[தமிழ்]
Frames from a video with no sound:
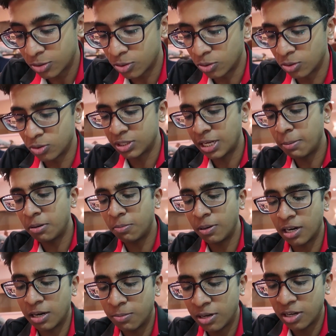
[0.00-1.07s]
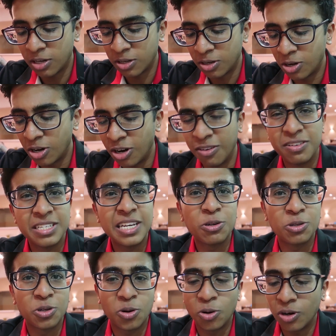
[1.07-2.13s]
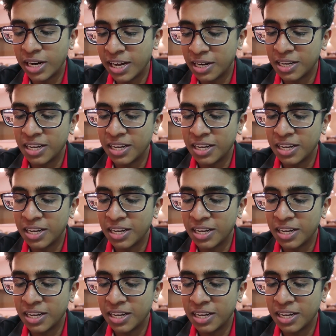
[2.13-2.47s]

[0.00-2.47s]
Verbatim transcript: ஸோ சாப்பிட்டு பார்க்கலாமா ஆப்வியஸ்லி கொஞ்சம் கோல்டாக